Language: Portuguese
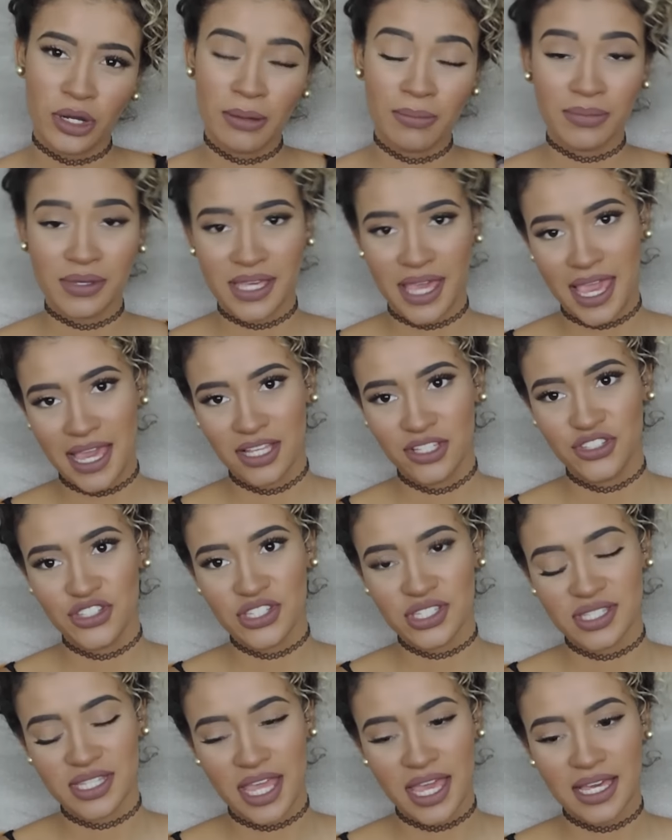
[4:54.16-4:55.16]
por
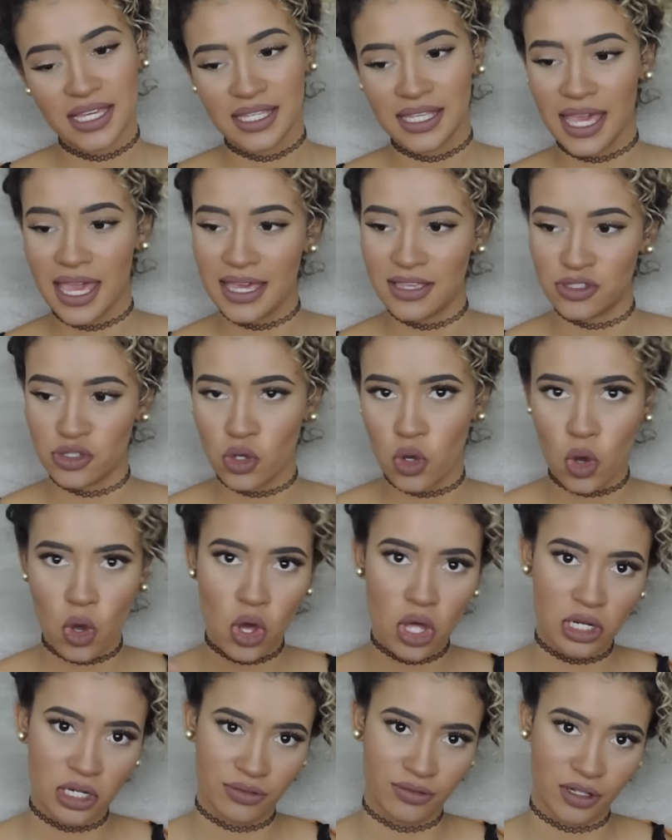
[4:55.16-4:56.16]
ambientes, né? Que é
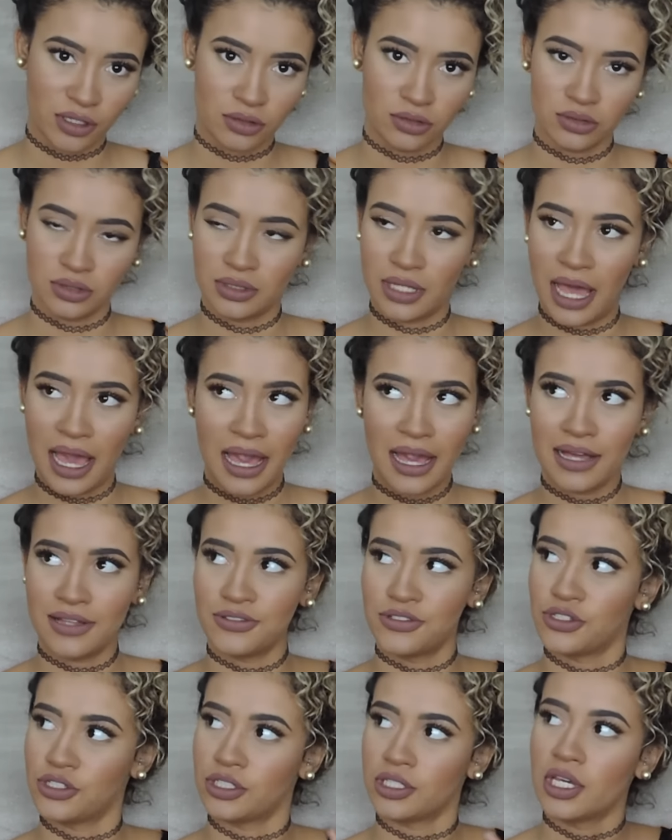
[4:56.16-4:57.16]
escola,
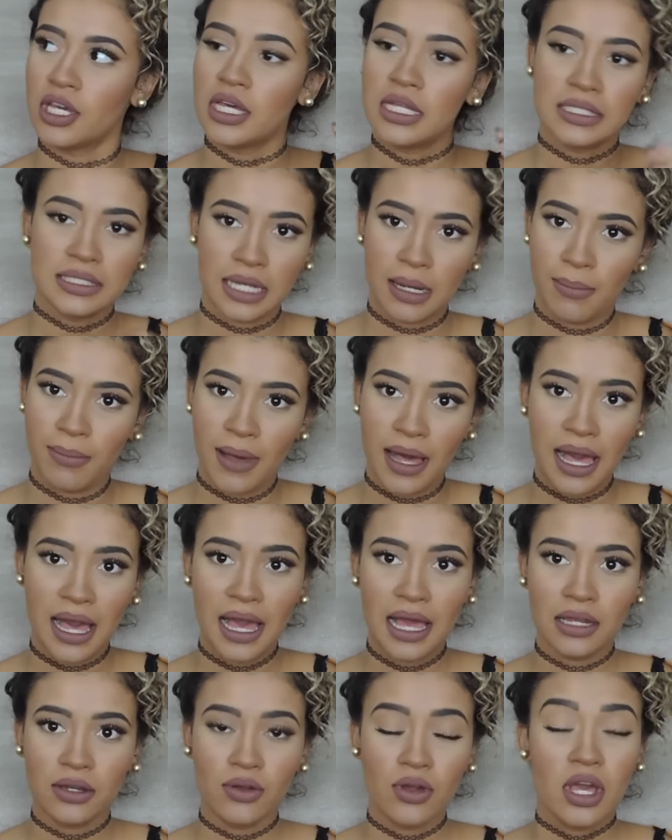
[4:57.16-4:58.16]
faculdade,
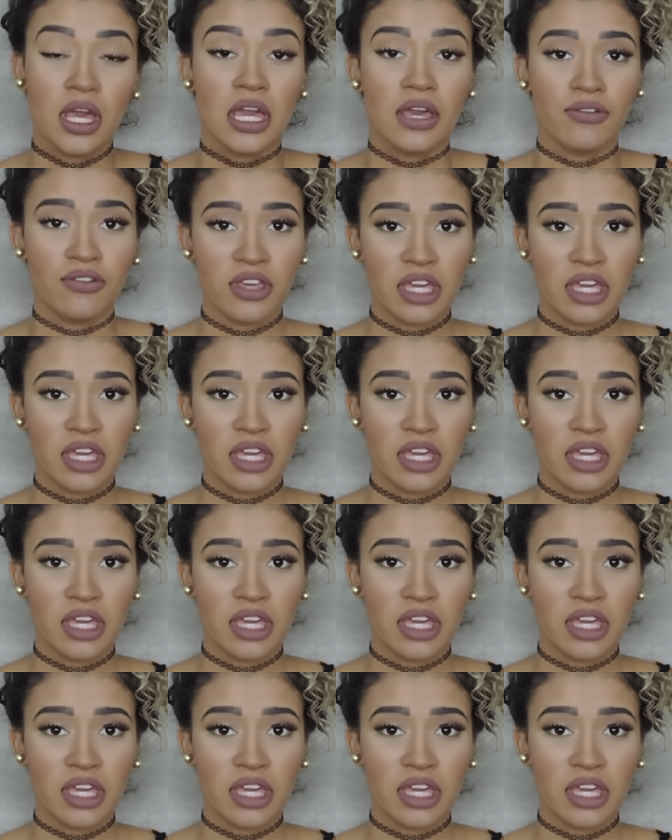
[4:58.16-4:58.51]
trabalho.